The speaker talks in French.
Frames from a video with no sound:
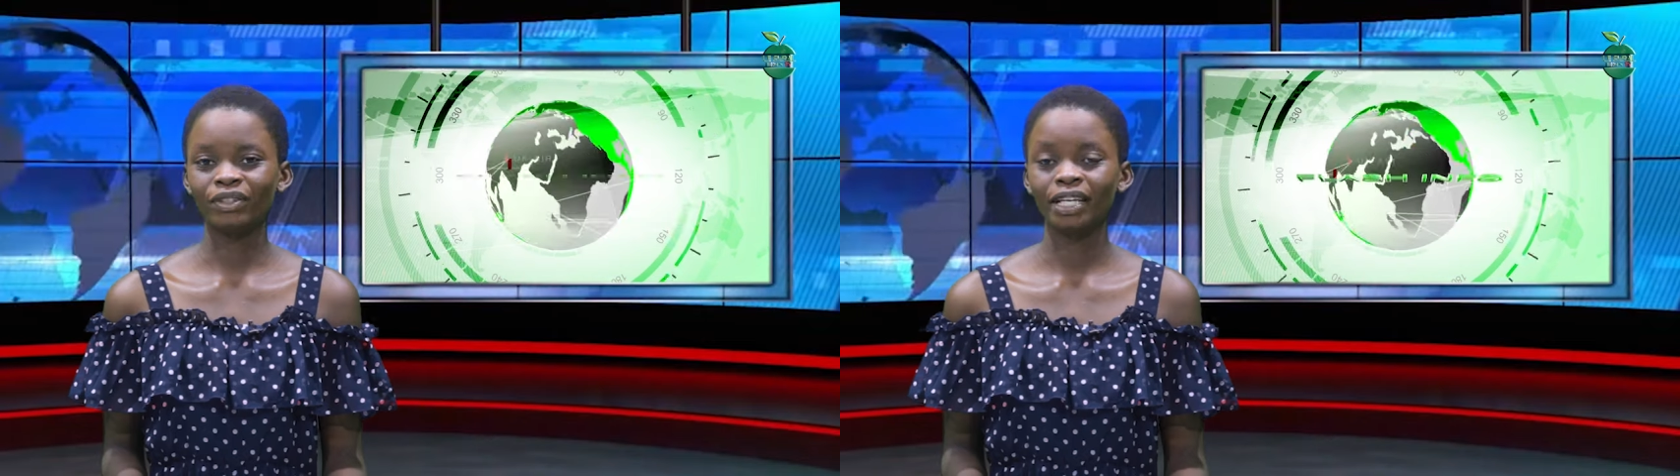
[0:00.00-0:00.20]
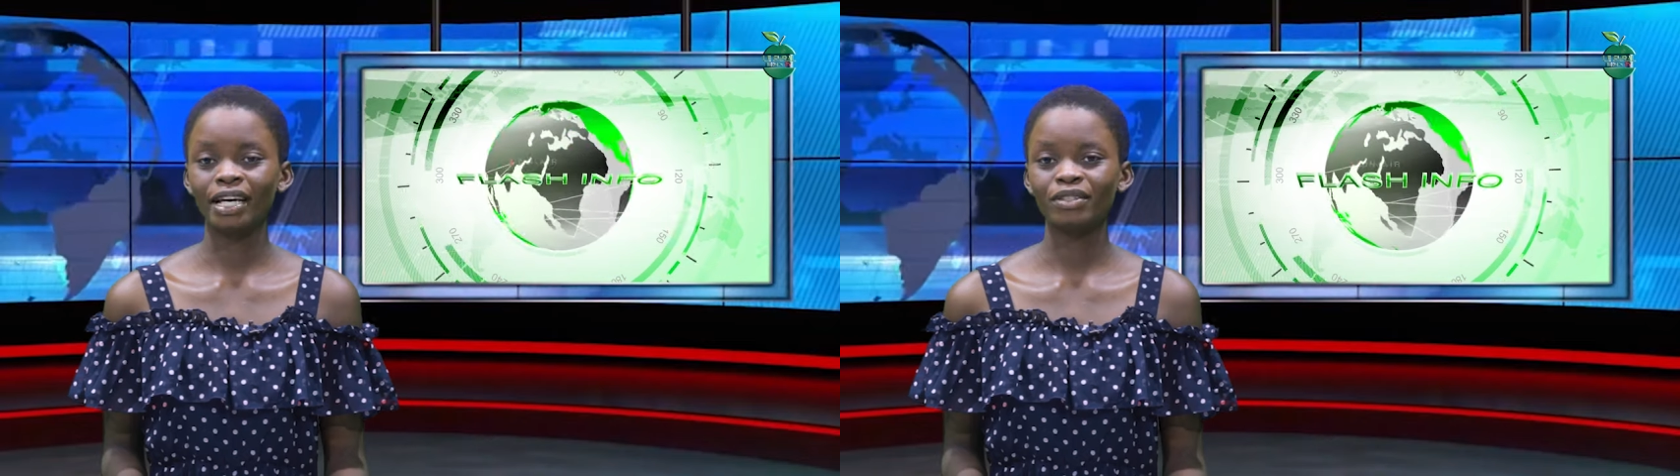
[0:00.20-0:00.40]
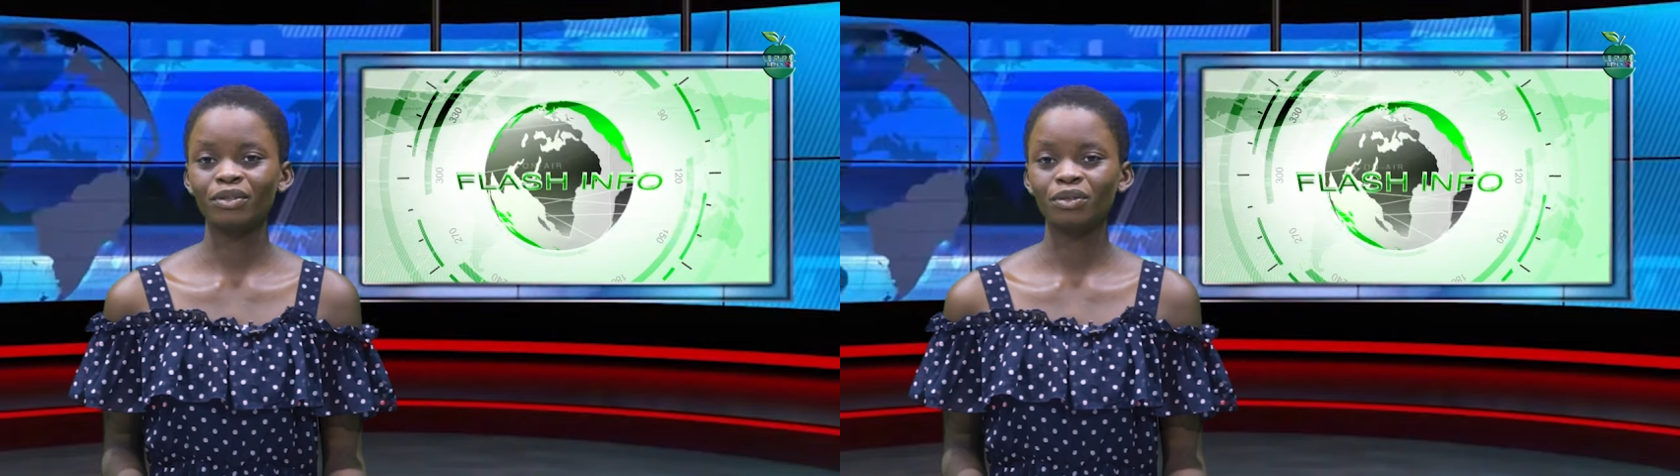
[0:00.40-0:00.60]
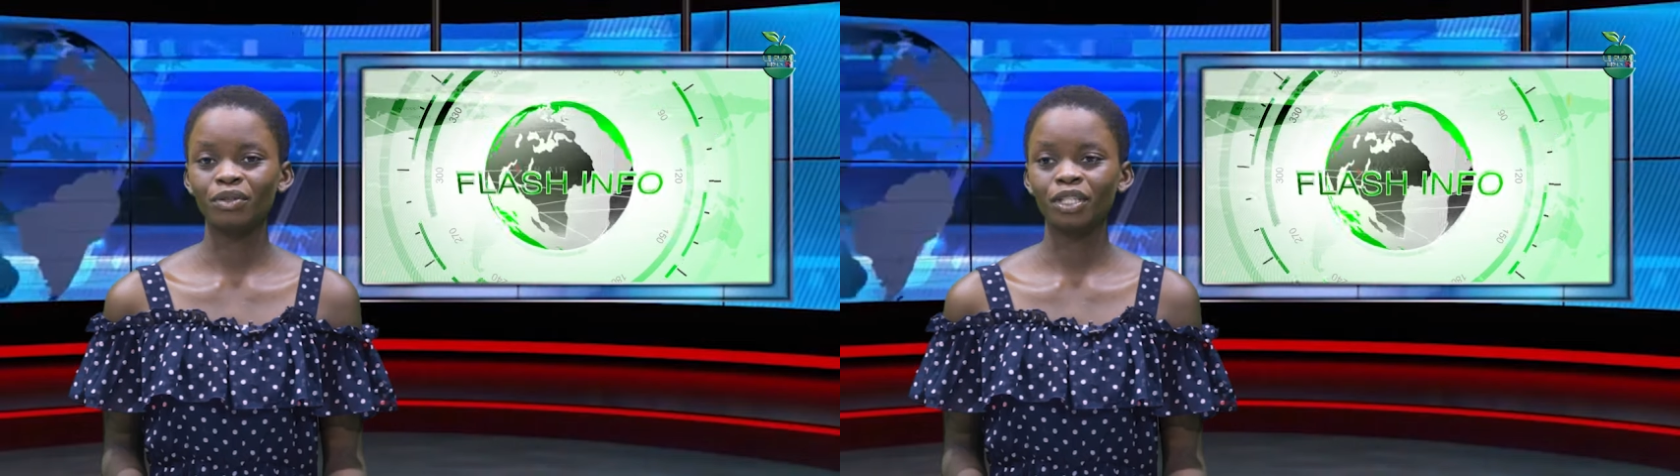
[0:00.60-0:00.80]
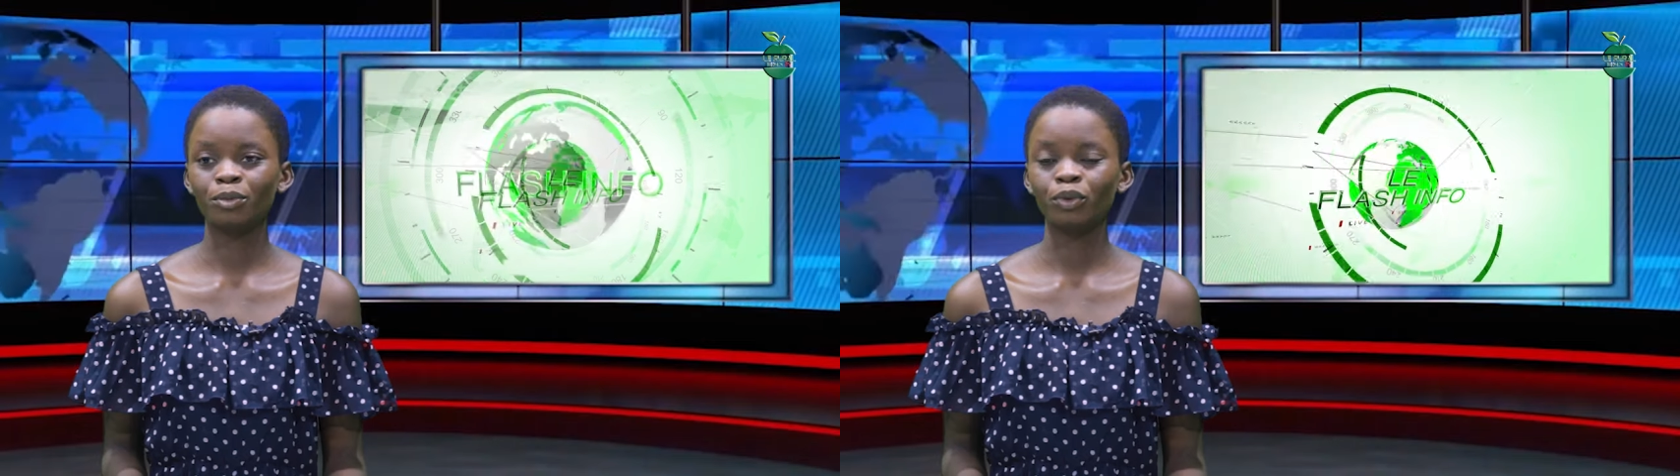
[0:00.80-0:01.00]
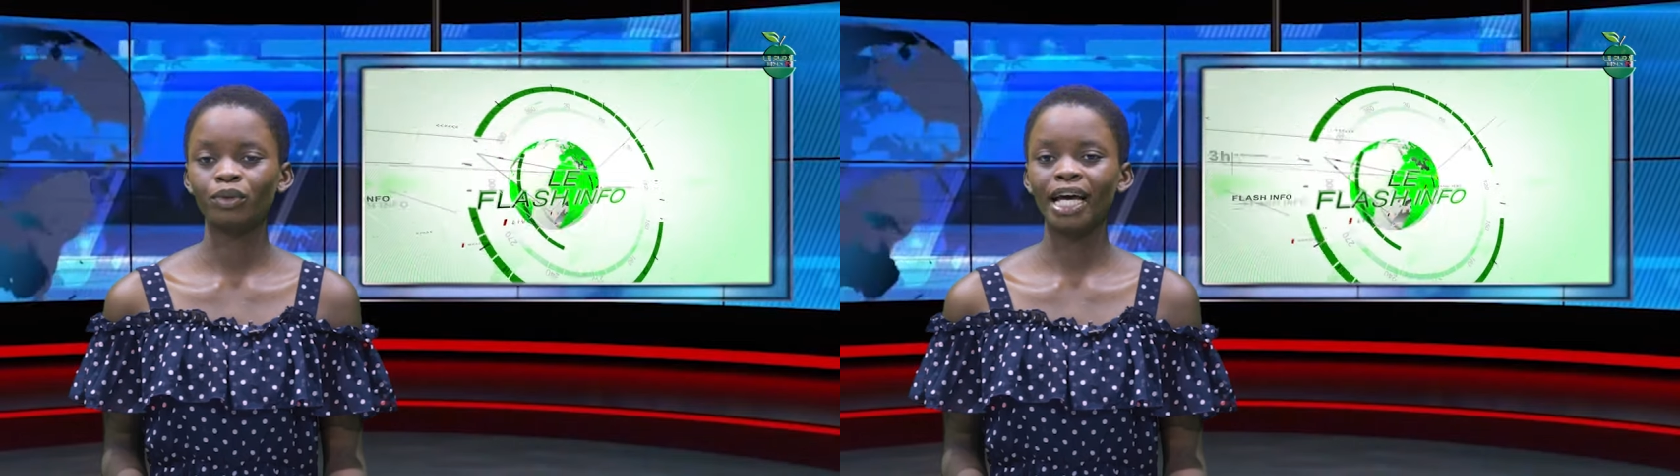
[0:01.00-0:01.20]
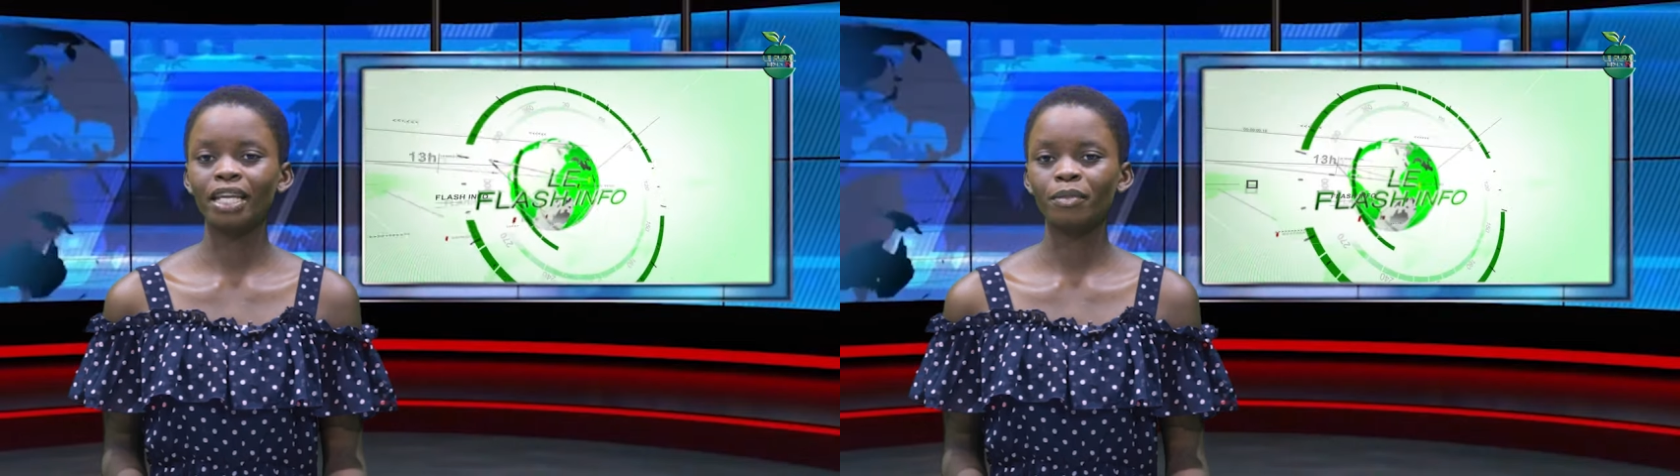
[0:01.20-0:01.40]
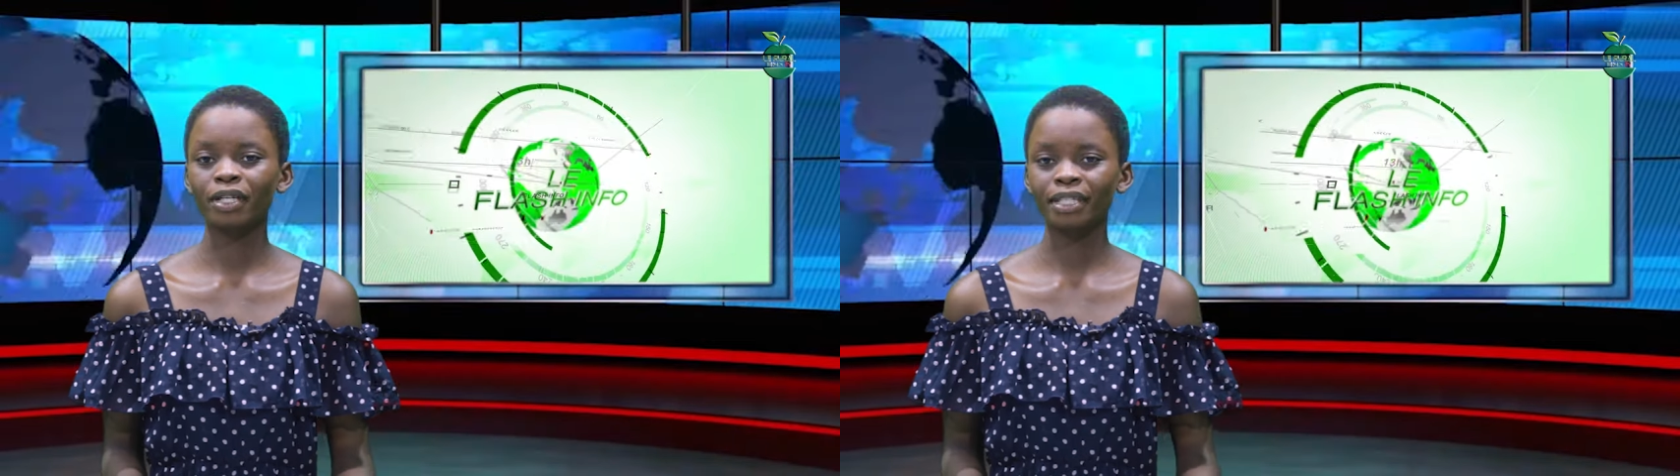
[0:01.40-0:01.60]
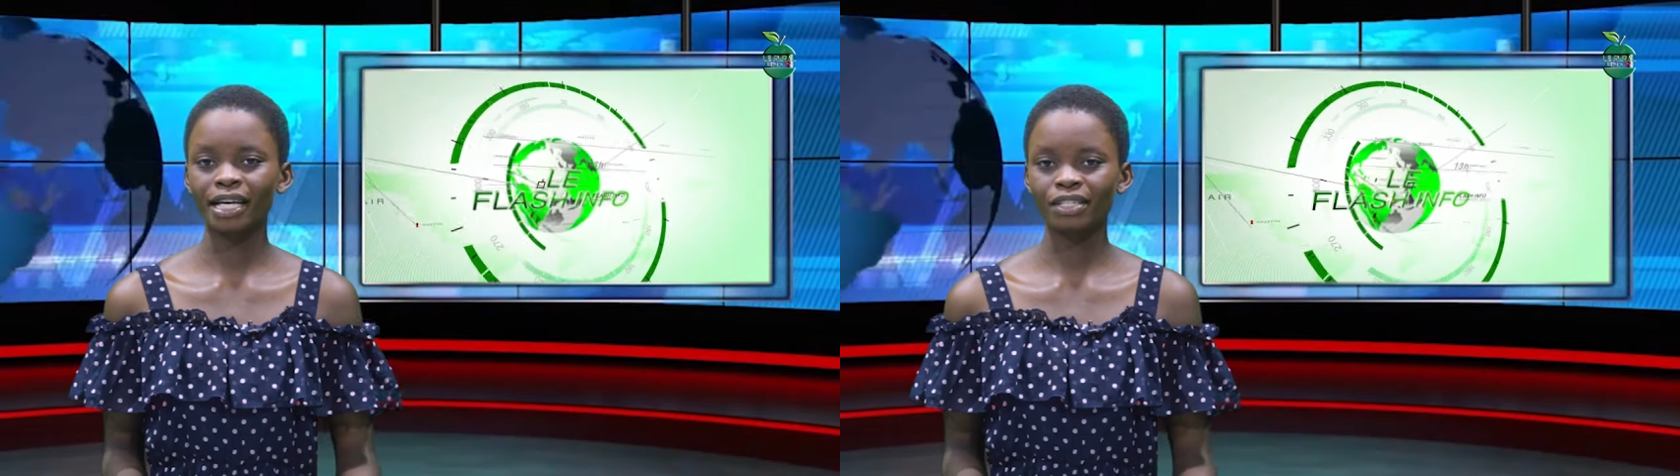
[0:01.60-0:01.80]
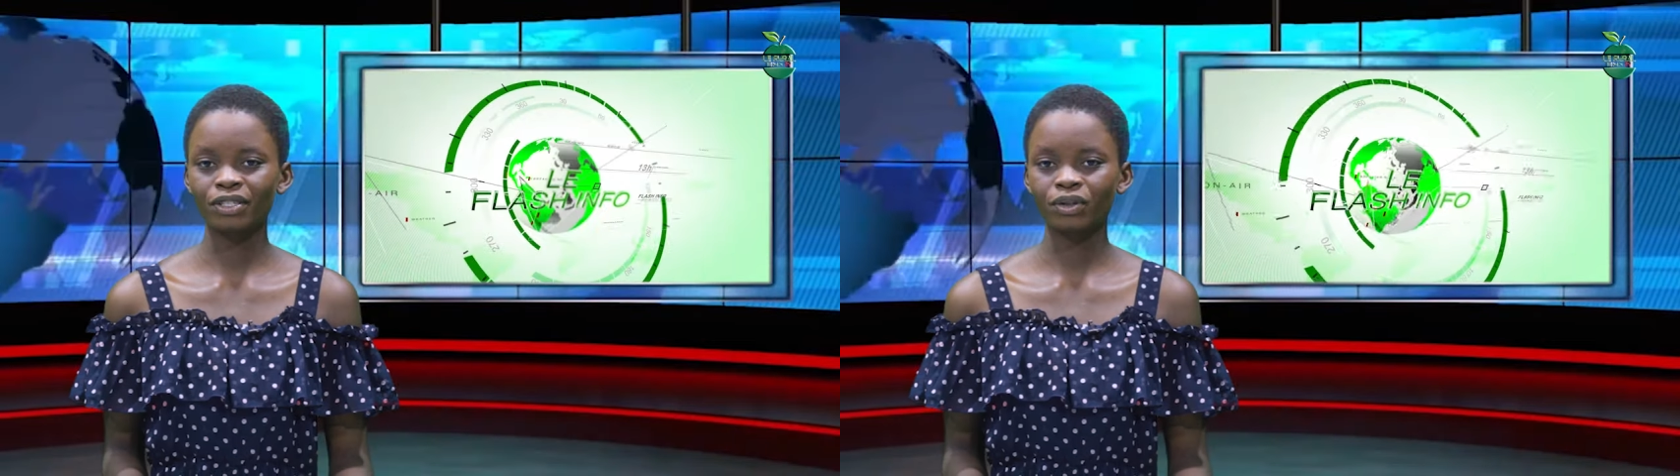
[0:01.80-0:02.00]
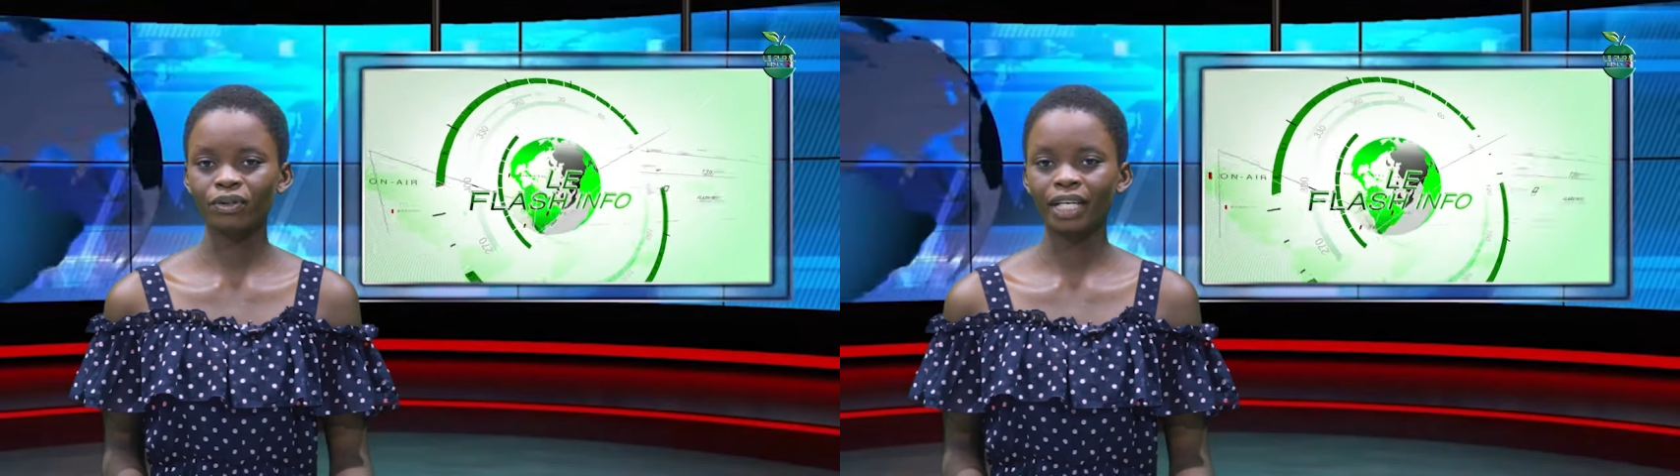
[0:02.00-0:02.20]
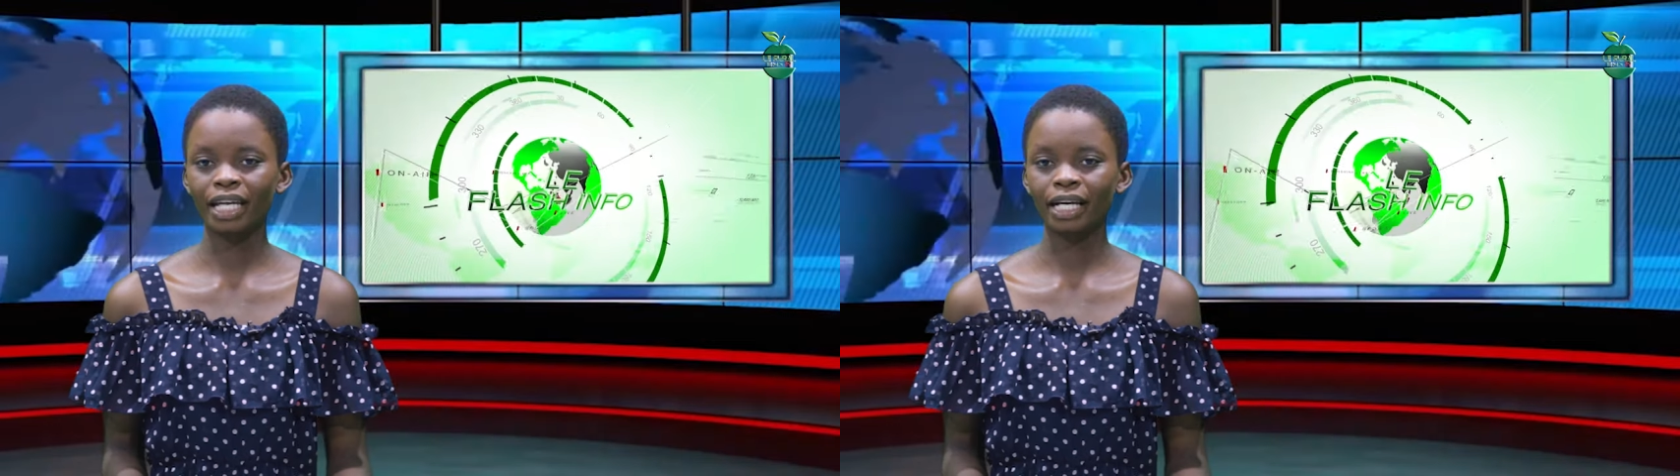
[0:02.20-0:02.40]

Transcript: des Nations Unies pour l'alimentation et